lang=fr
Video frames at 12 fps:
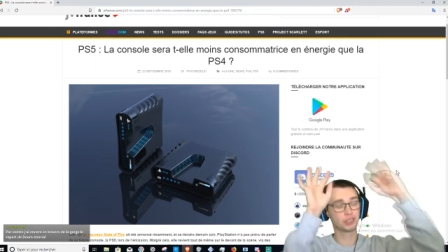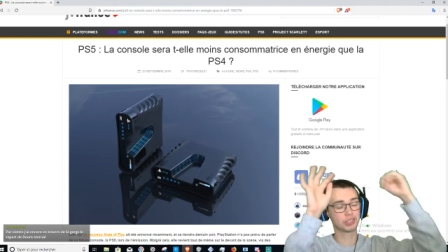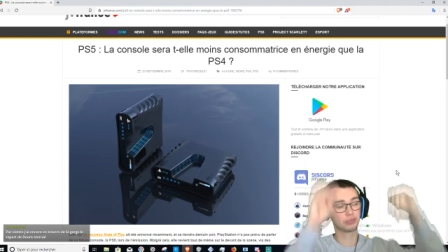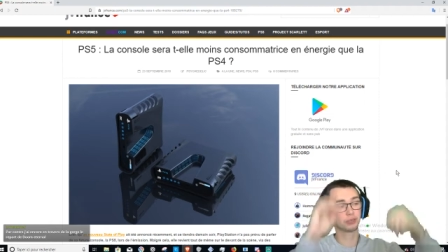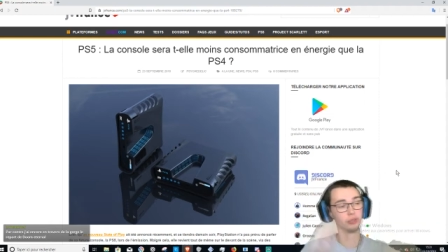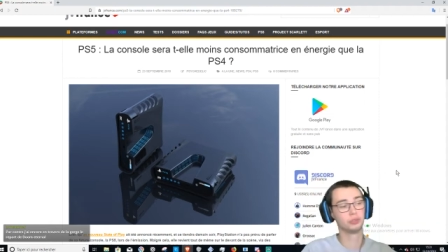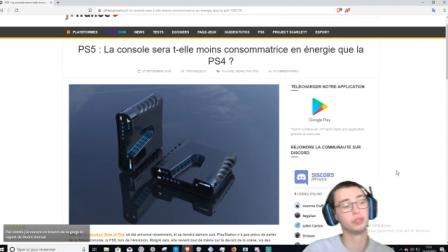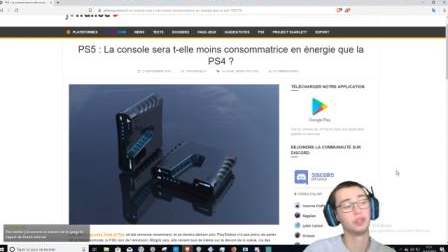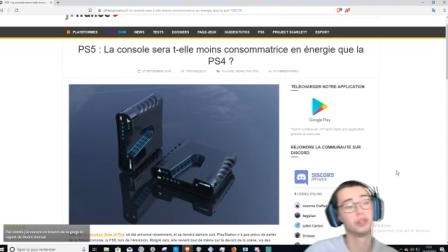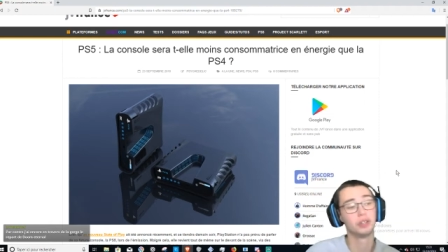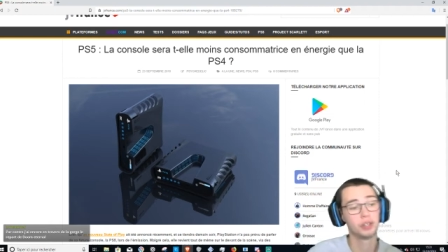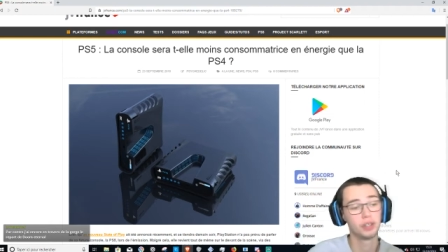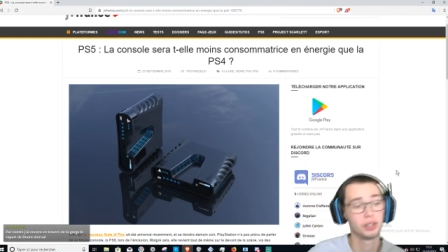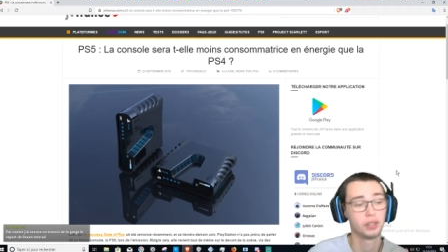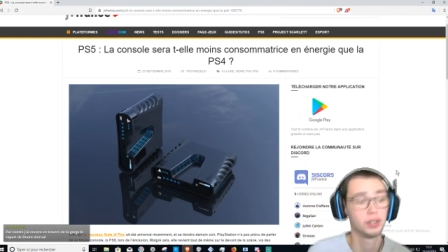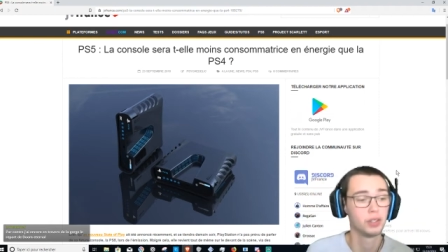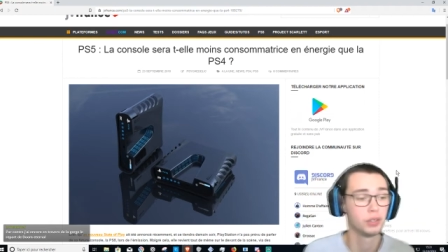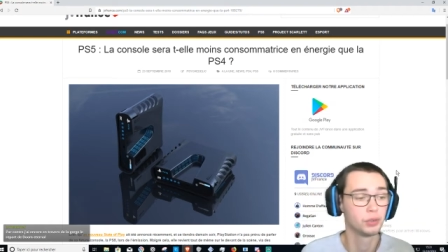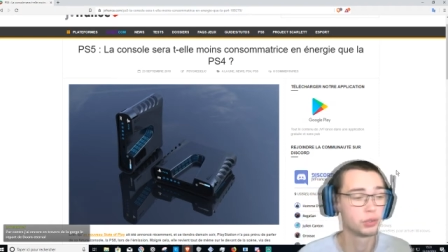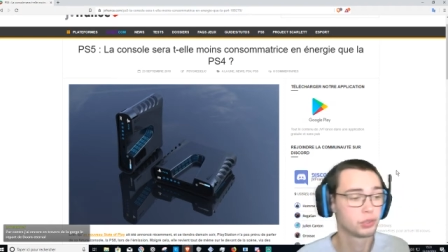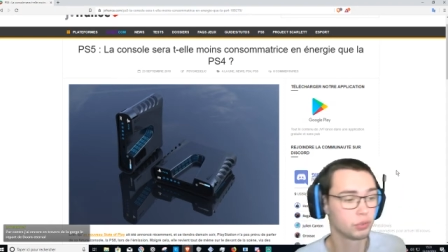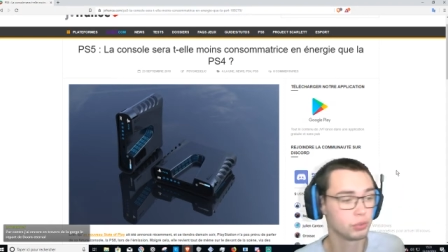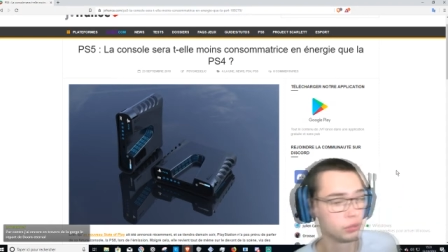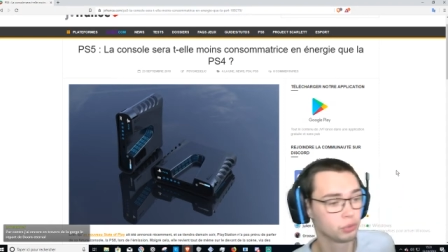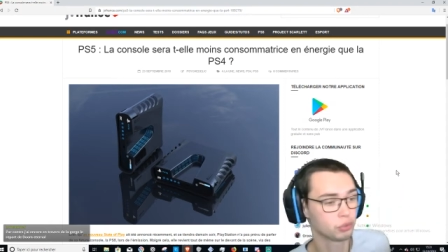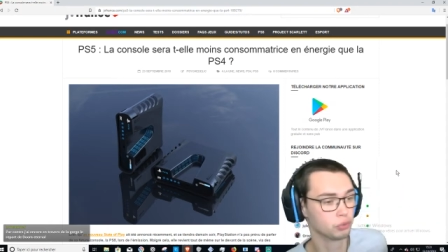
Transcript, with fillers: ça du de ce,